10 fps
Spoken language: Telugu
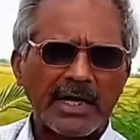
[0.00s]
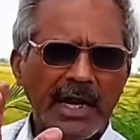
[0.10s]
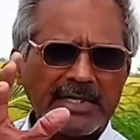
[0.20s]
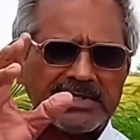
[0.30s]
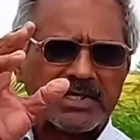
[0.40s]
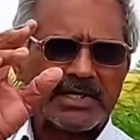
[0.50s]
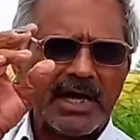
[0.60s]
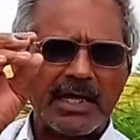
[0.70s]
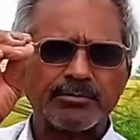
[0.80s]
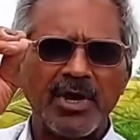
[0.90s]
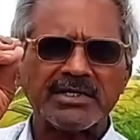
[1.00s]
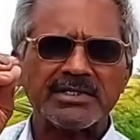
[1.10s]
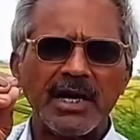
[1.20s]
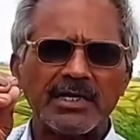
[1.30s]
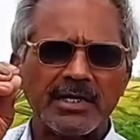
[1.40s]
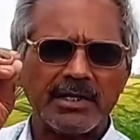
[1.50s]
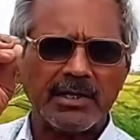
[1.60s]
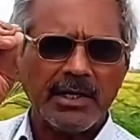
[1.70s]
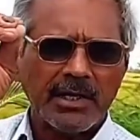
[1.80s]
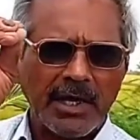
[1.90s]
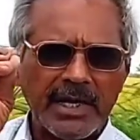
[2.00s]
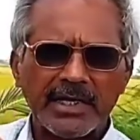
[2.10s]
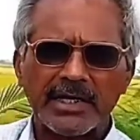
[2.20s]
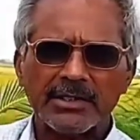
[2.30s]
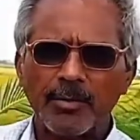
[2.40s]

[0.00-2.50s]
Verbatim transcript: రాజకీయ ఆత్మహత్య లాంటి కార్యక్రమం